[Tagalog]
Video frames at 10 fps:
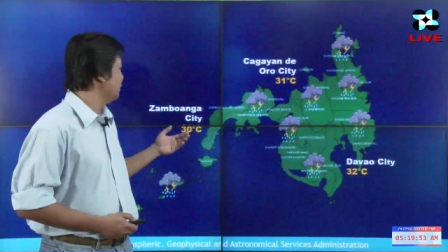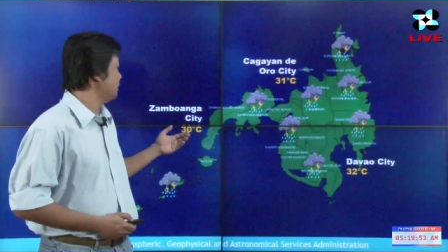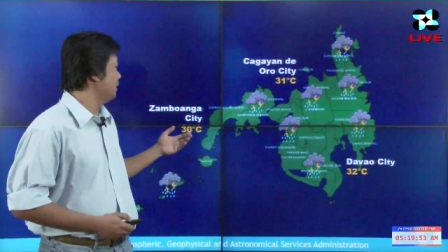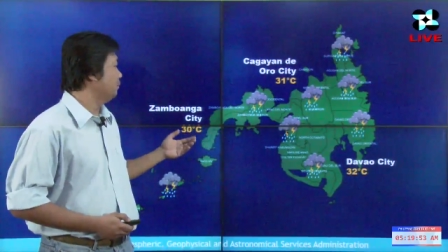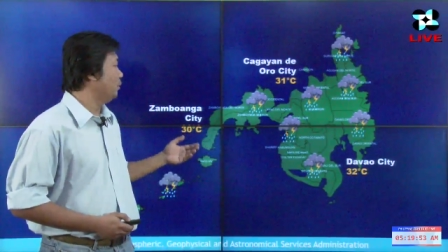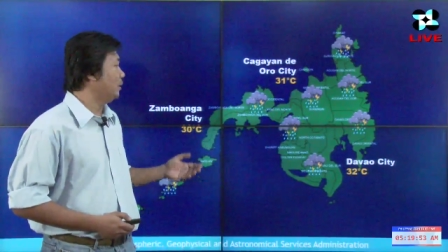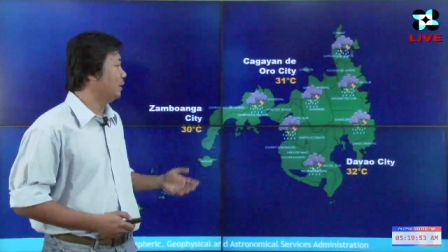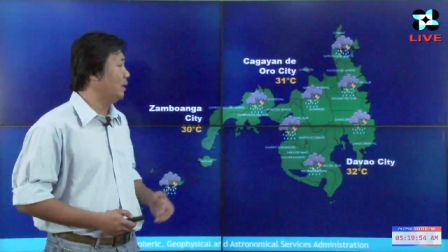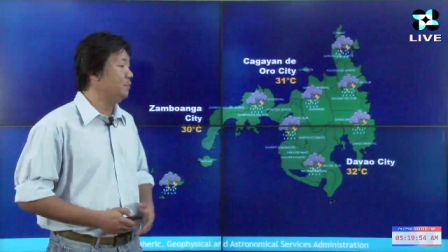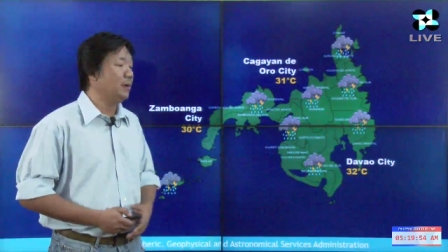at sa
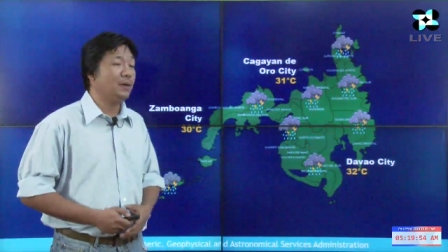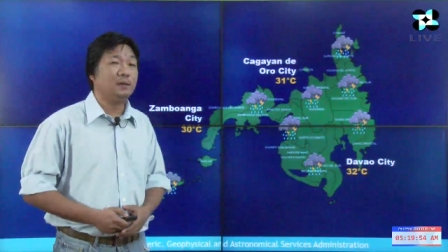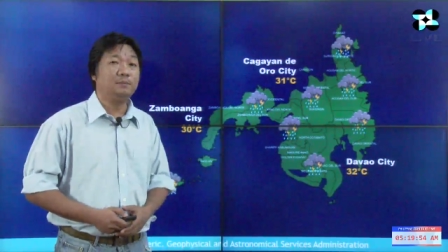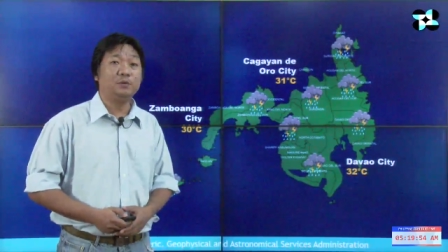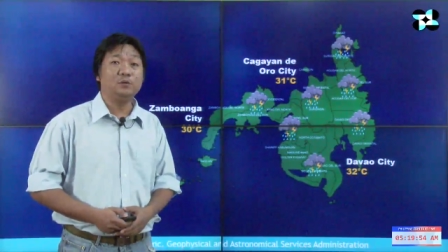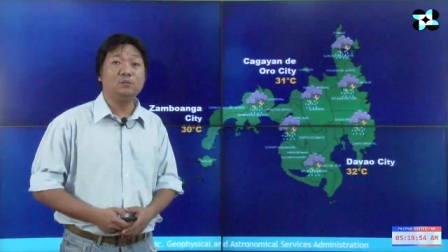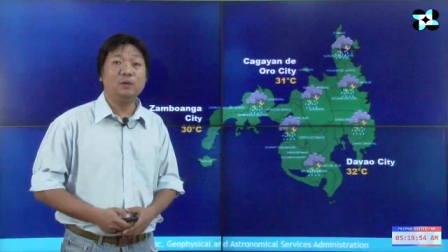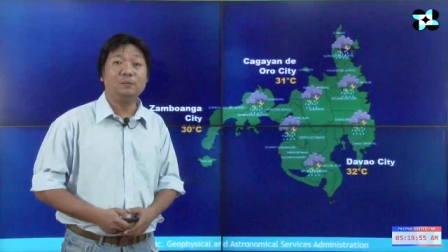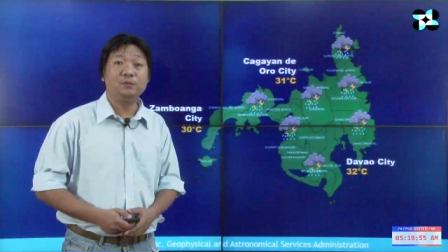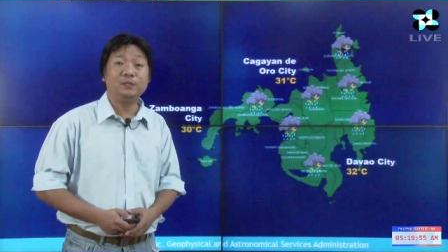Sambuanga ay maaari po itong
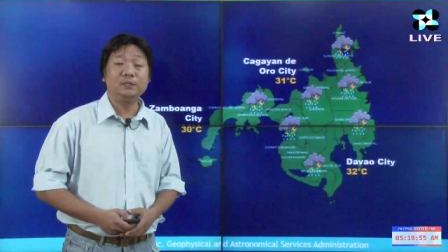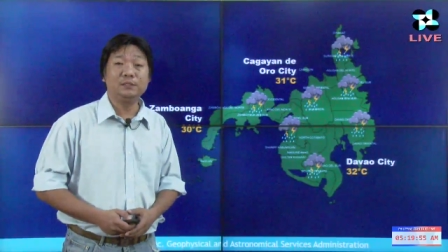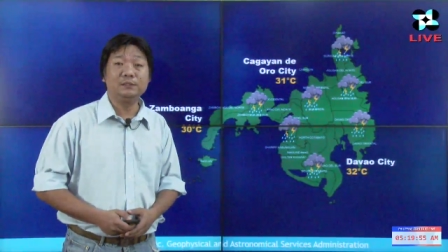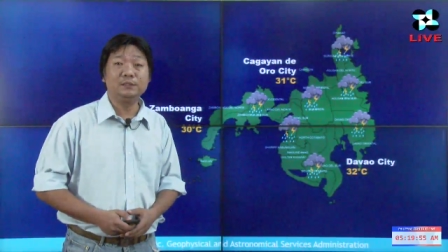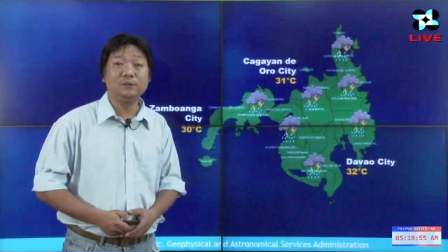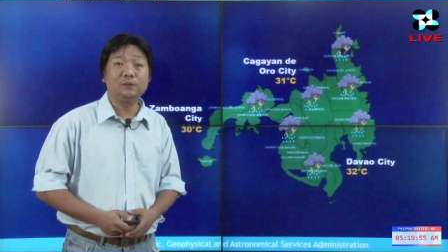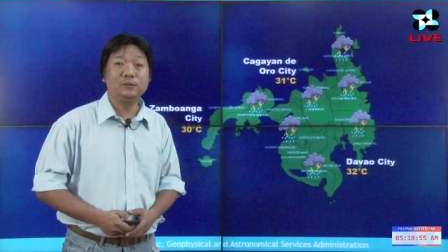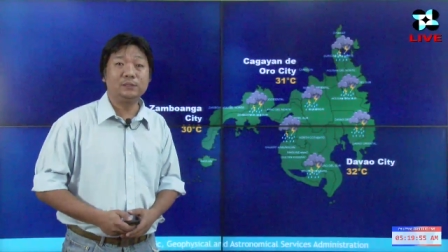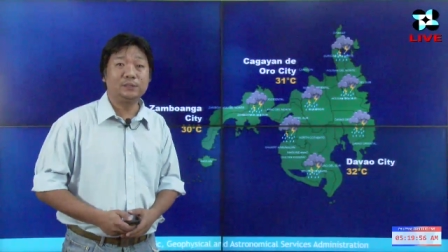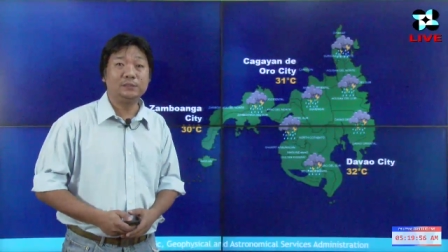umabot ng 32
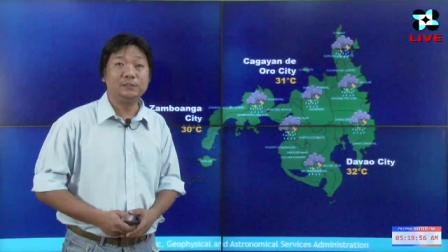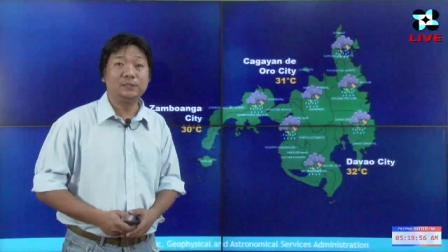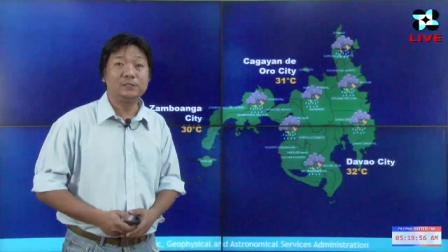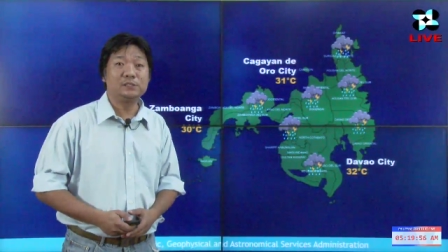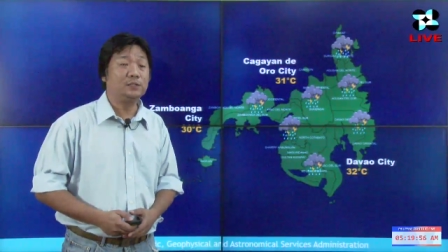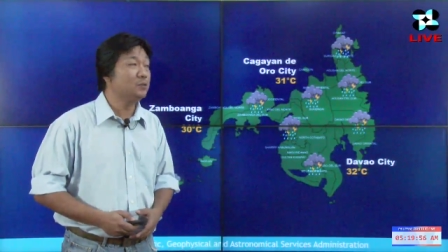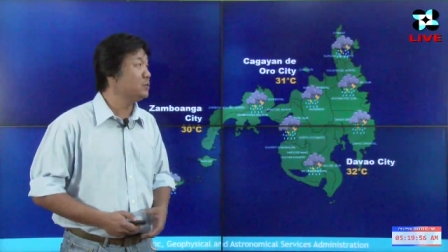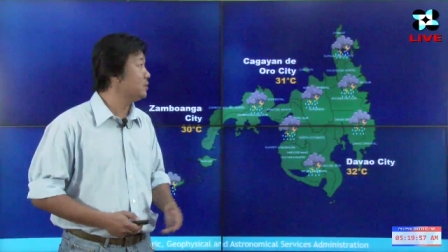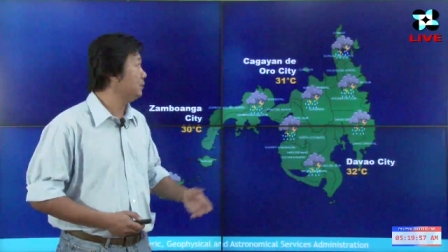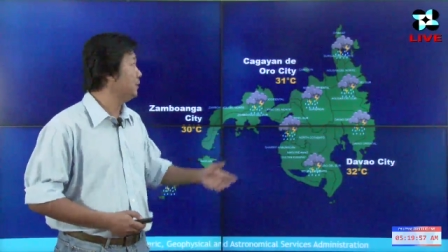hanggang 30 degrees
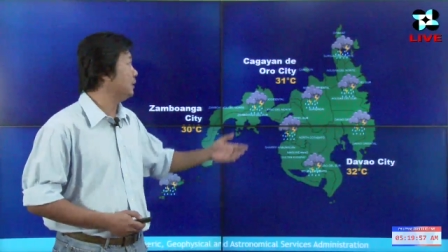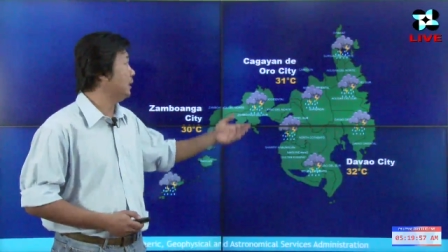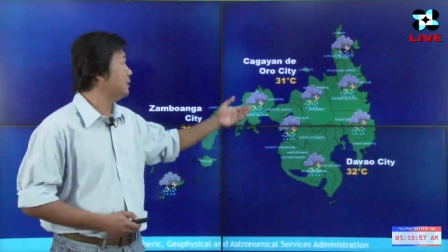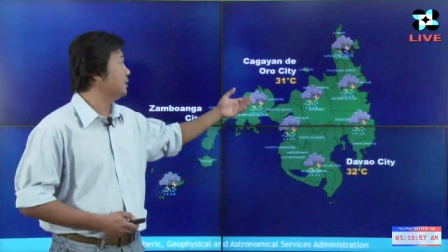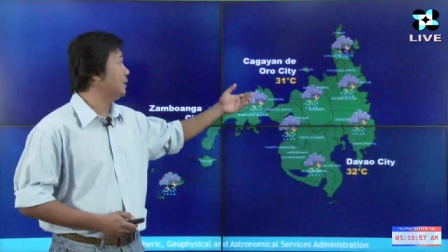Celsius samantalang